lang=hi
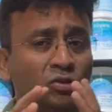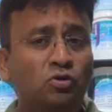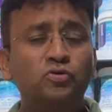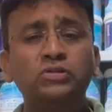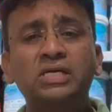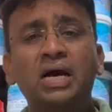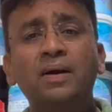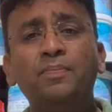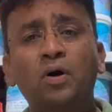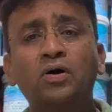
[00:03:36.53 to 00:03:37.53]
दोस्तों
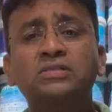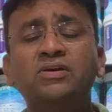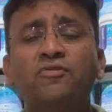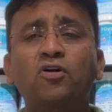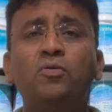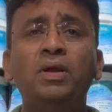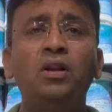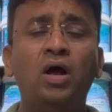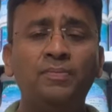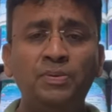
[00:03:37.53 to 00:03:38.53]
जहाँ बहुत से वॉलों में
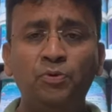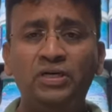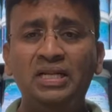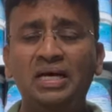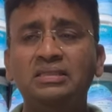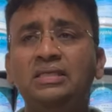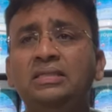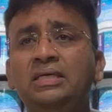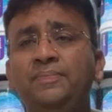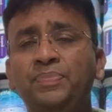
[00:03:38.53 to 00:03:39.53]
लामी पुट्टी लगती
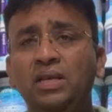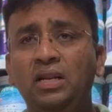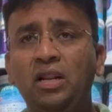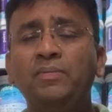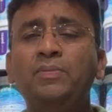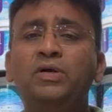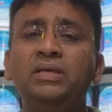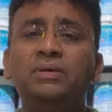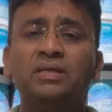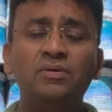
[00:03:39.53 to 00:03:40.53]
थी लामी
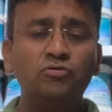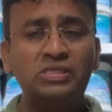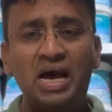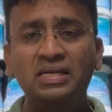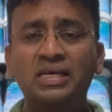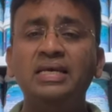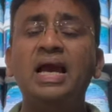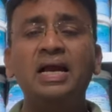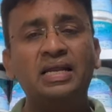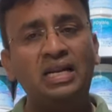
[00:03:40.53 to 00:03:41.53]
मुट्टी मतलब वो सान के
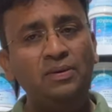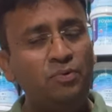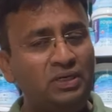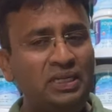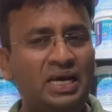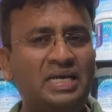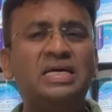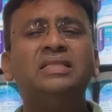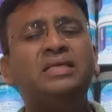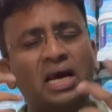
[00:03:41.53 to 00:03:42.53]
या एक्रेलिक पुट्टी लगाई
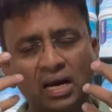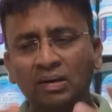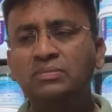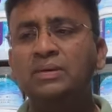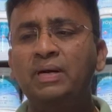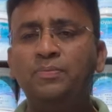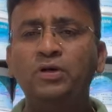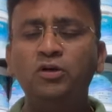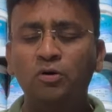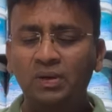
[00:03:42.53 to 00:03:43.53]
जाती या हम सीमेंट
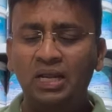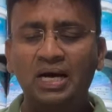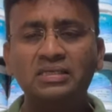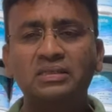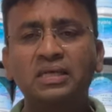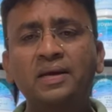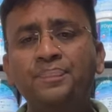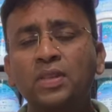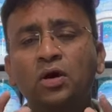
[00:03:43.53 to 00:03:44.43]
पुट्टी को भी लगा सकते हैं